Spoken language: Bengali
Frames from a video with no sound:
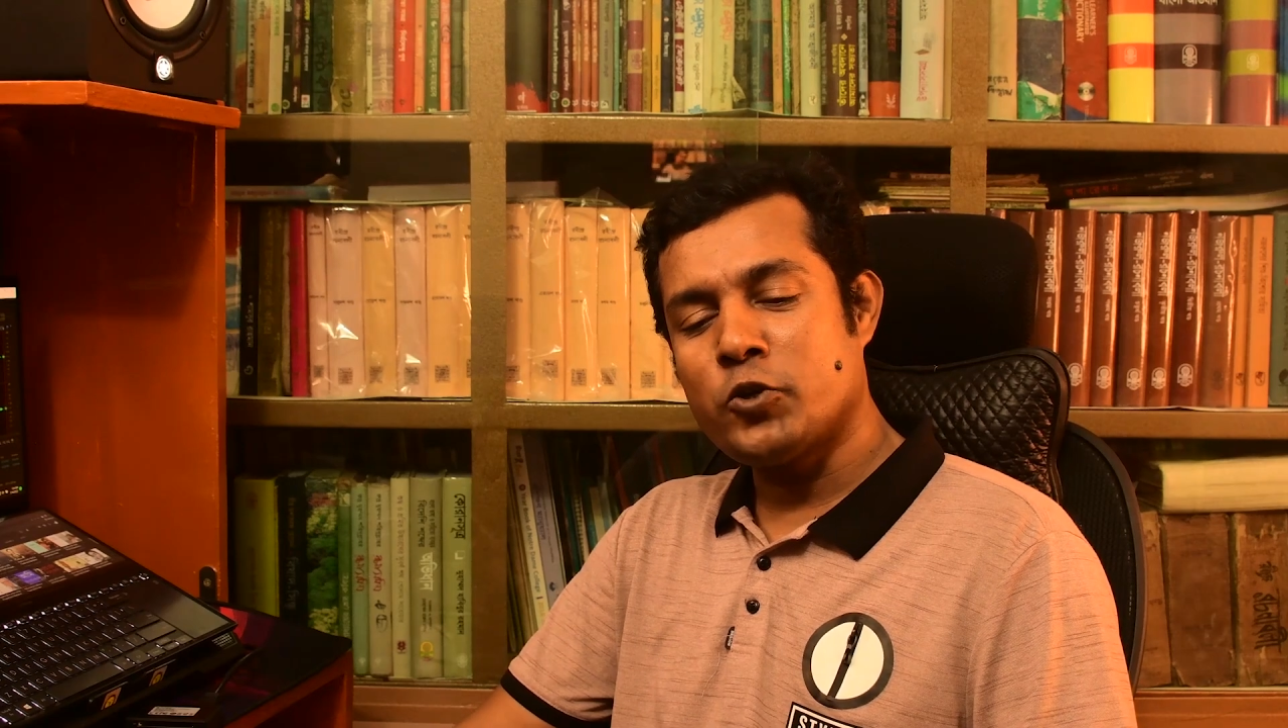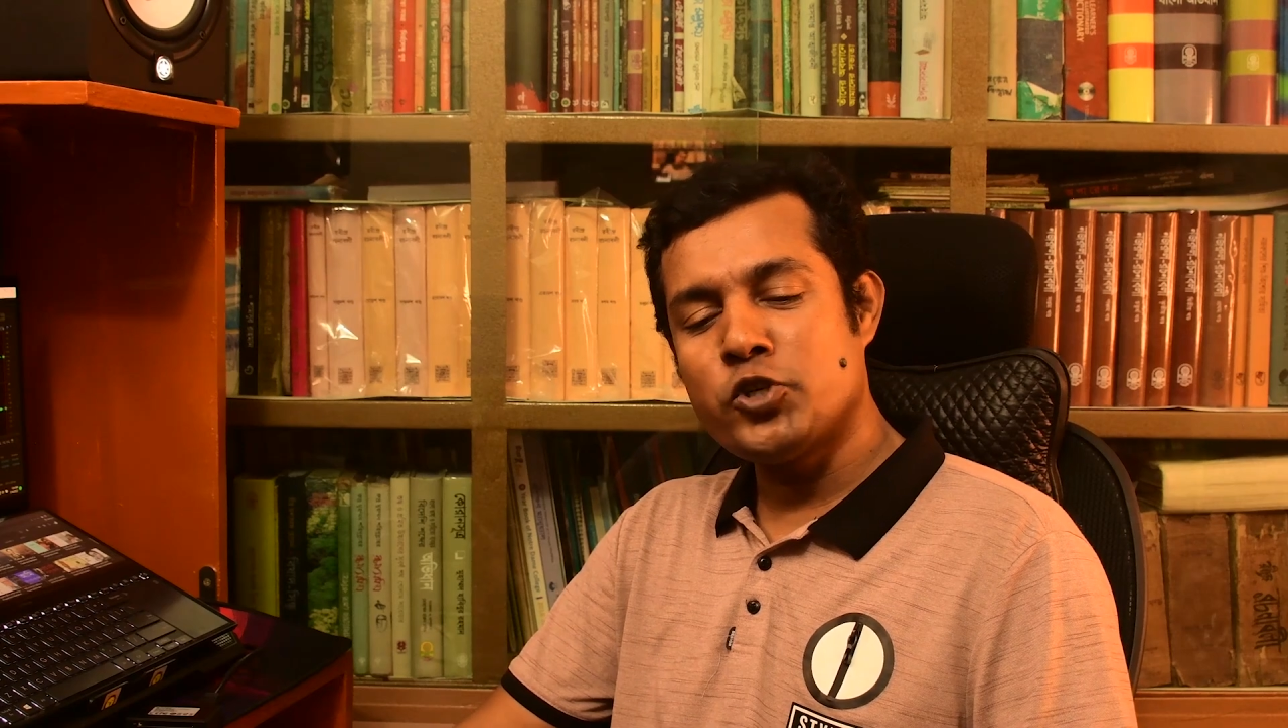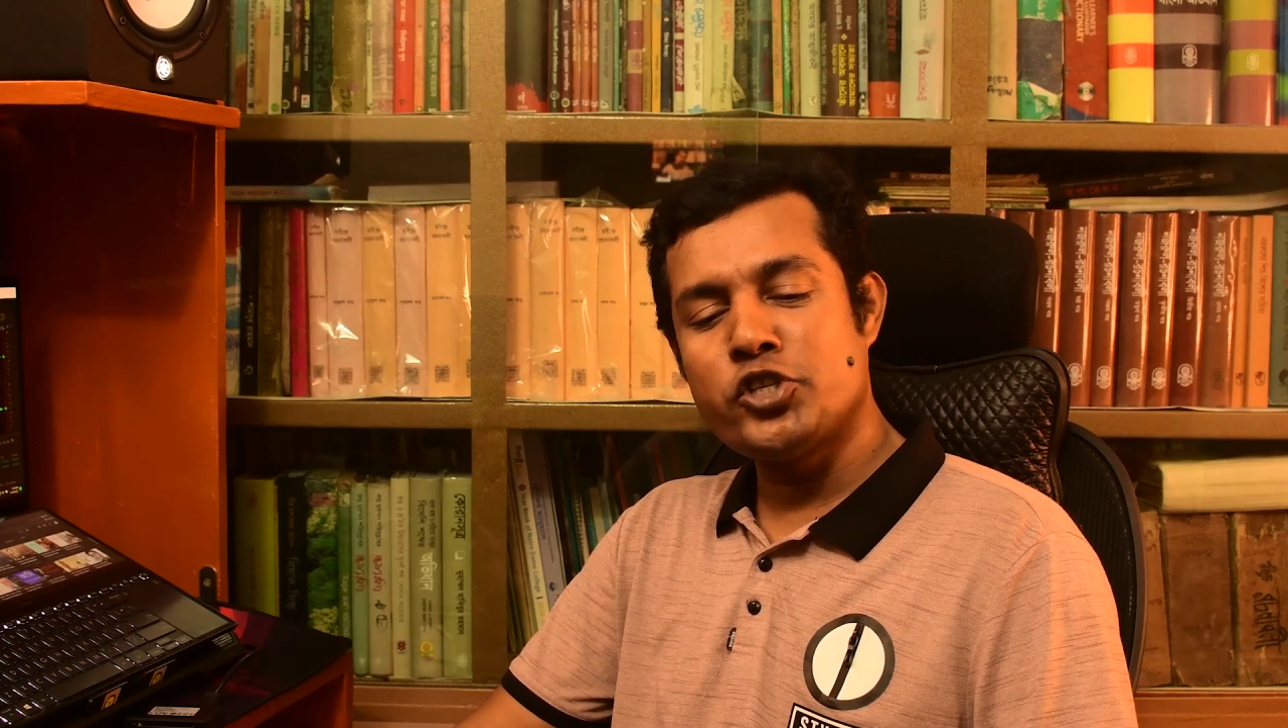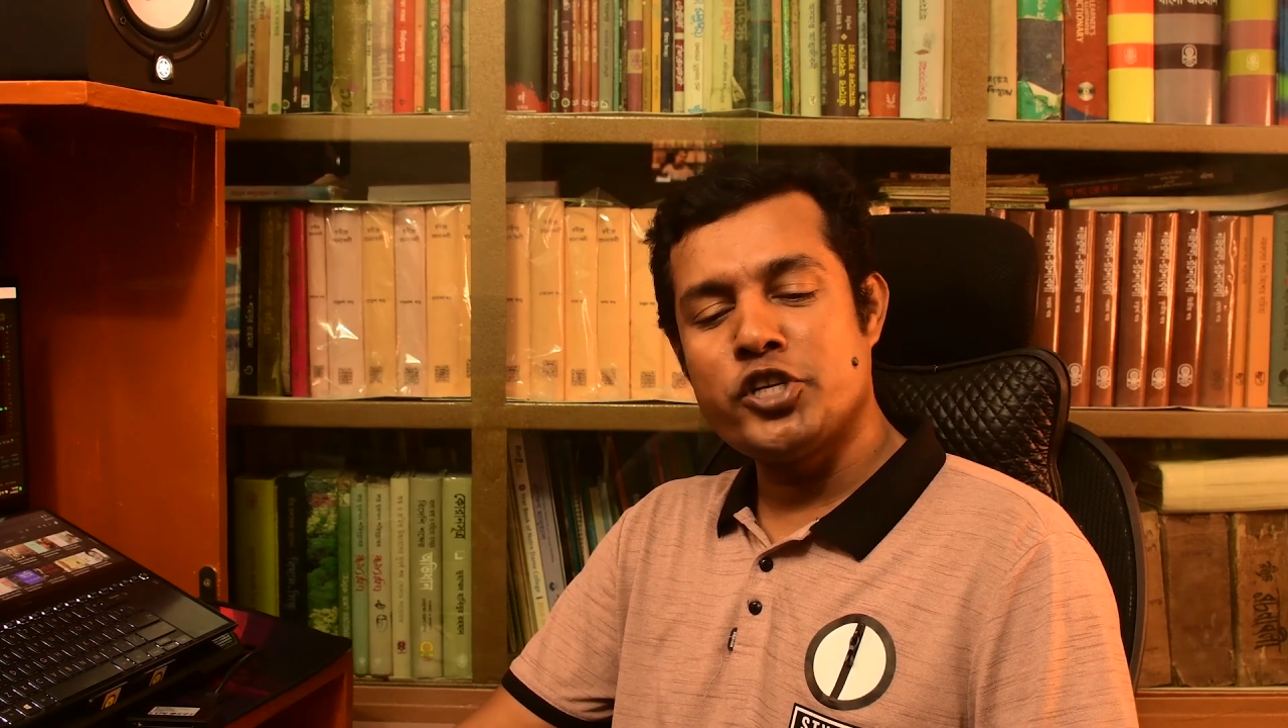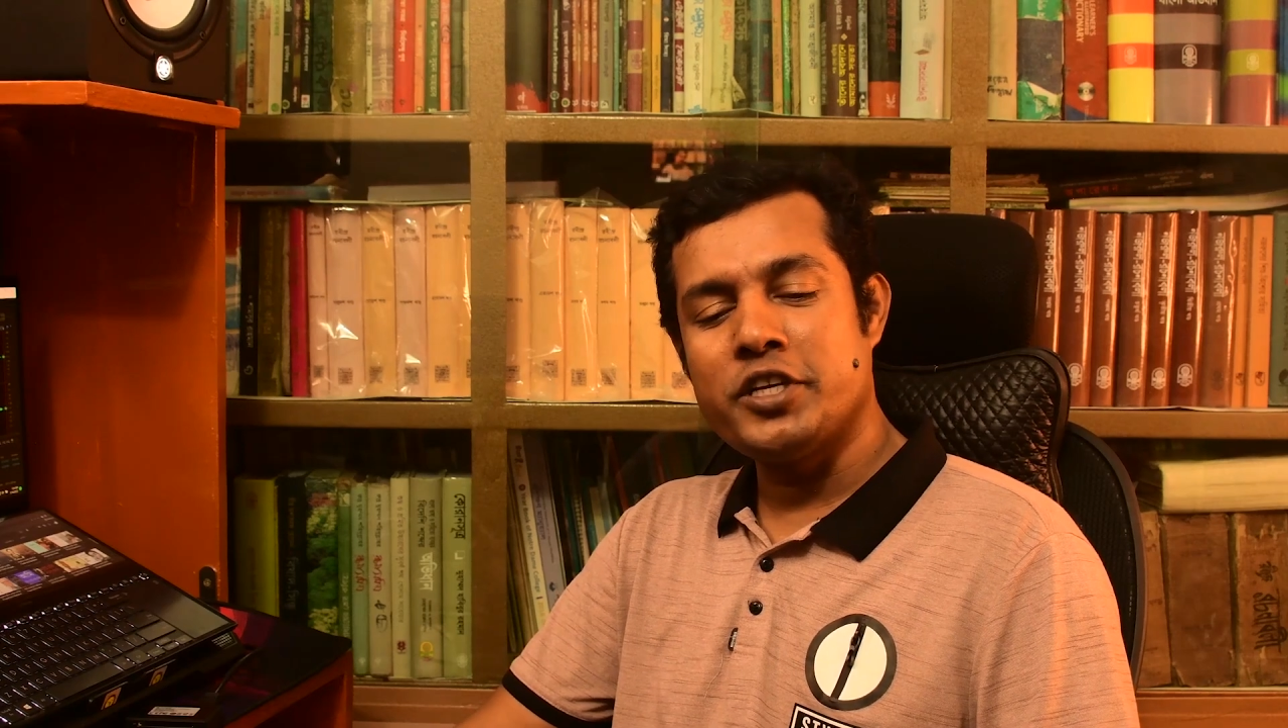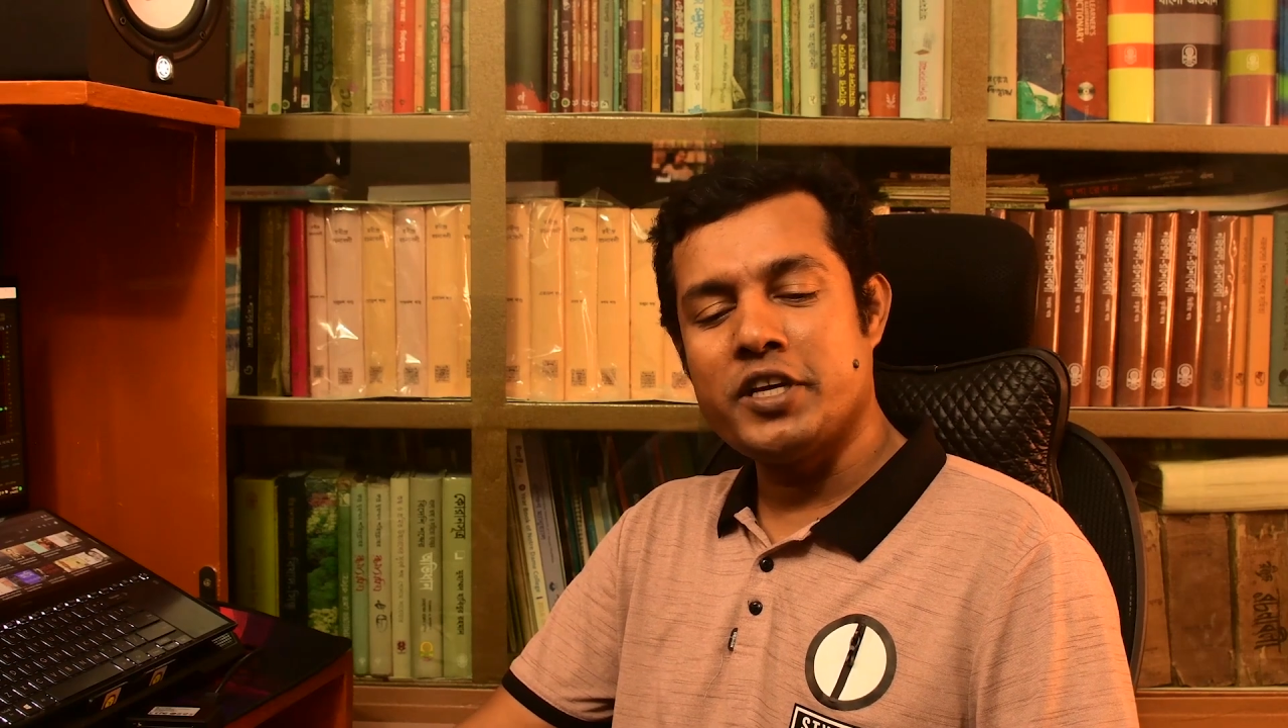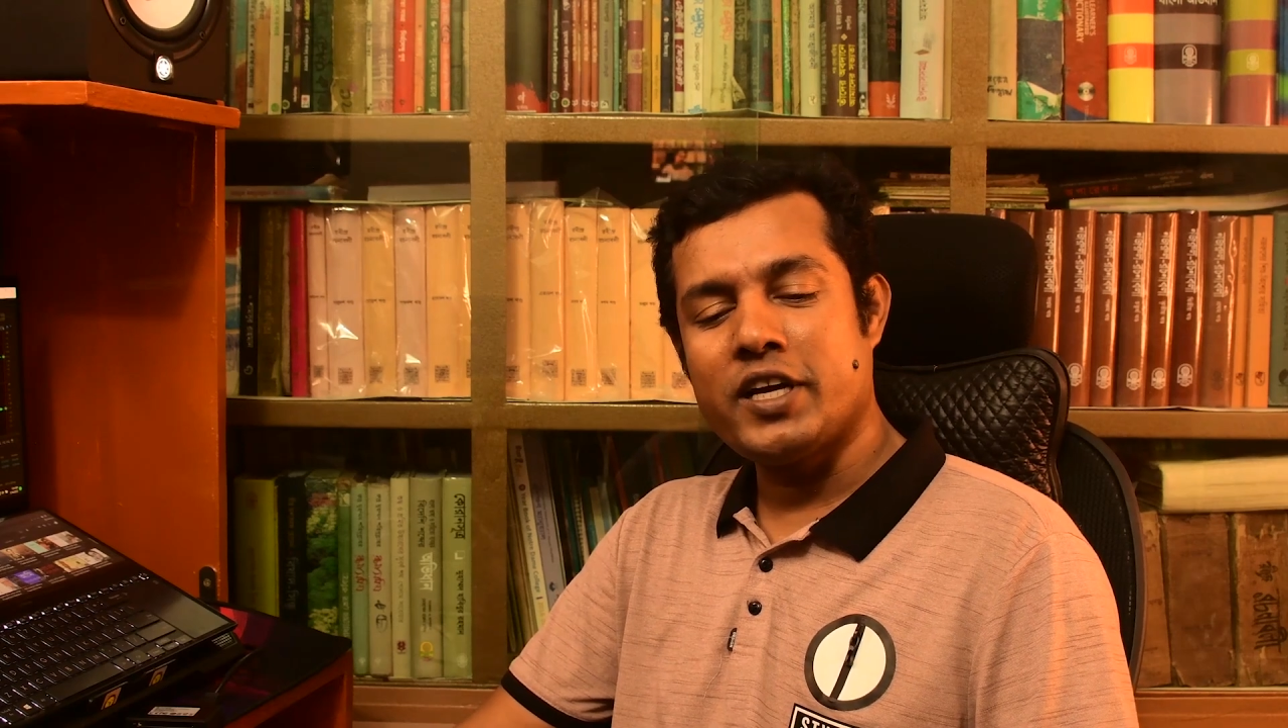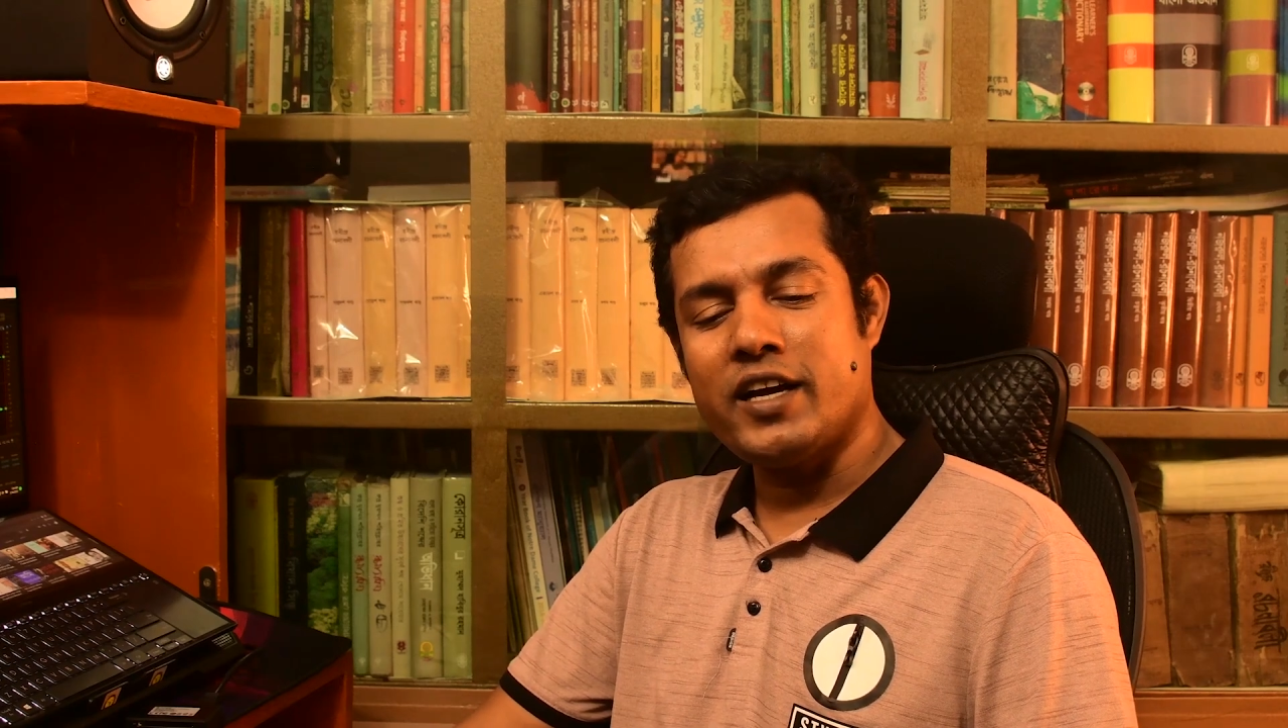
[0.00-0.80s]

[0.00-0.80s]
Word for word: কশ্চিন